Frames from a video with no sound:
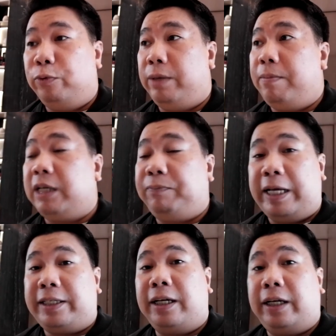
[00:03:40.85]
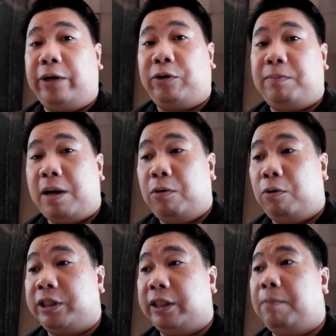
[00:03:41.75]
muna mag-press ng record bago
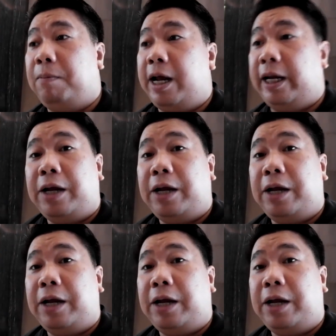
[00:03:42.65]
ko siya timplahin.